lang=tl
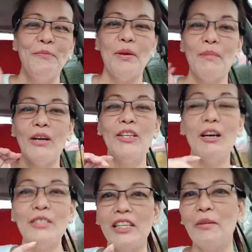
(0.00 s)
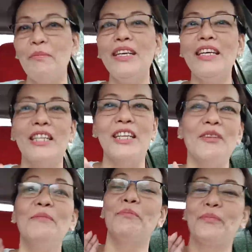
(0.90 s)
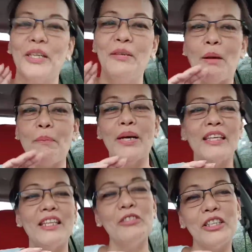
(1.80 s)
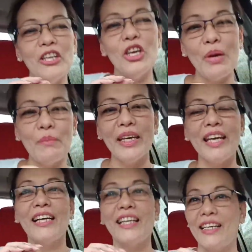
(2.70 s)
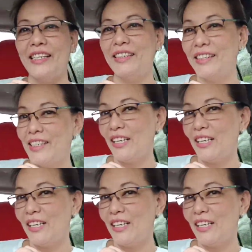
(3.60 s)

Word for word: May bago na ako salamin. Papakita ko sa inyo mamaya, guys.